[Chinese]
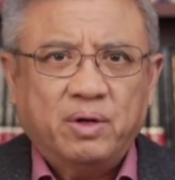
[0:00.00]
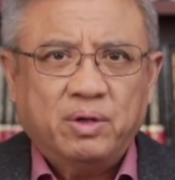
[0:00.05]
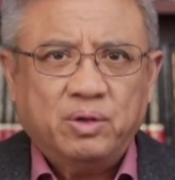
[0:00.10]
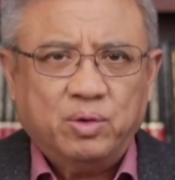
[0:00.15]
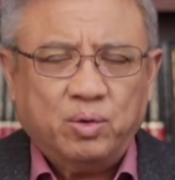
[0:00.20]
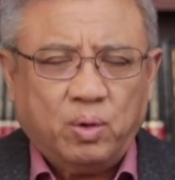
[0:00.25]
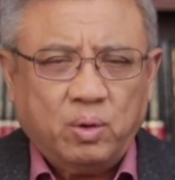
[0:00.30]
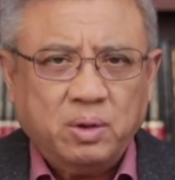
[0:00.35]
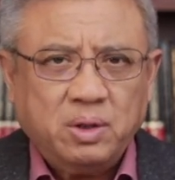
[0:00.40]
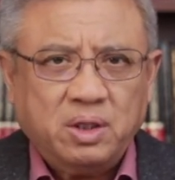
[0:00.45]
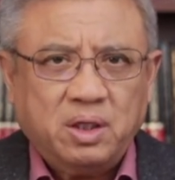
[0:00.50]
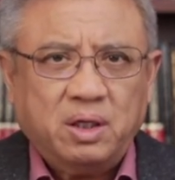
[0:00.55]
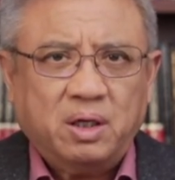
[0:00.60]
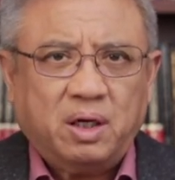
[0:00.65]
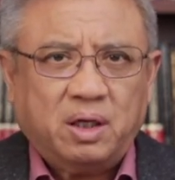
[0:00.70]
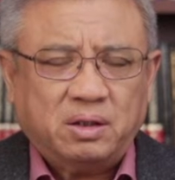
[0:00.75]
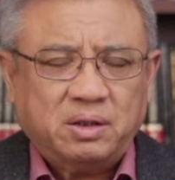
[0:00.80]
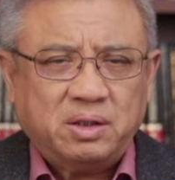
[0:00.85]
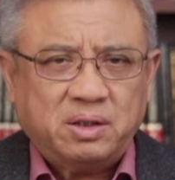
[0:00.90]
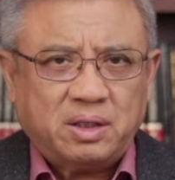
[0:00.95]
融合，
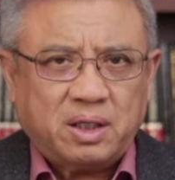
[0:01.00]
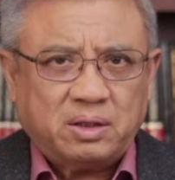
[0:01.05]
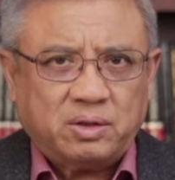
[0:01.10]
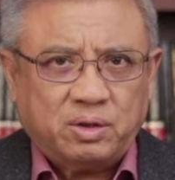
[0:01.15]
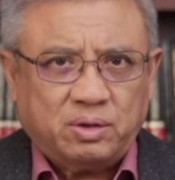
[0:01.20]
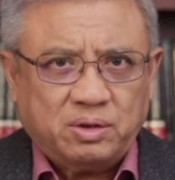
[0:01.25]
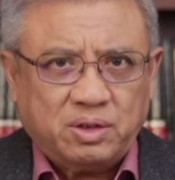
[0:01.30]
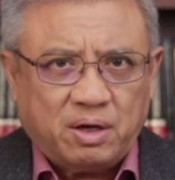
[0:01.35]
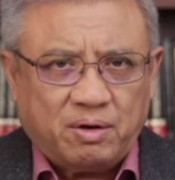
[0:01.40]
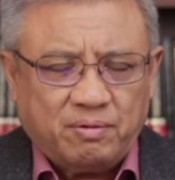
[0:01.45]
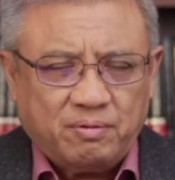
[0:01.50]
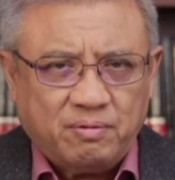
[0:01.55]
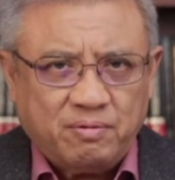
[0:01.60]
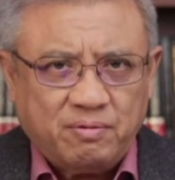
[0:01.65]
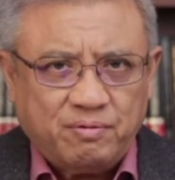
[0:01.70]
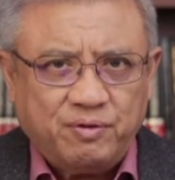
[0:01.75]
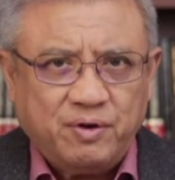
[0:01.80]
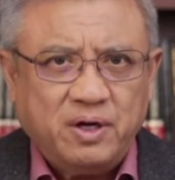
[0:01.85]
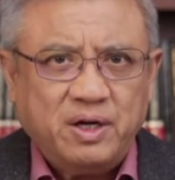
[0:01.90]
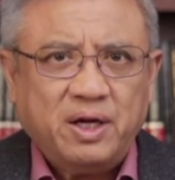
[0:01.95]
而是在走向
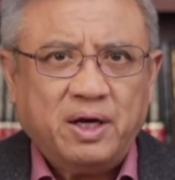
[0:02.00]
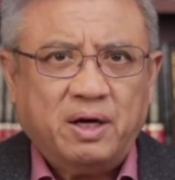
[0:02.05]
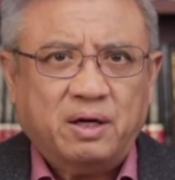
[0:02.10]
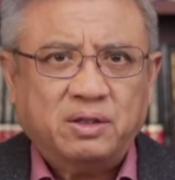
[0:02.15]
分裂，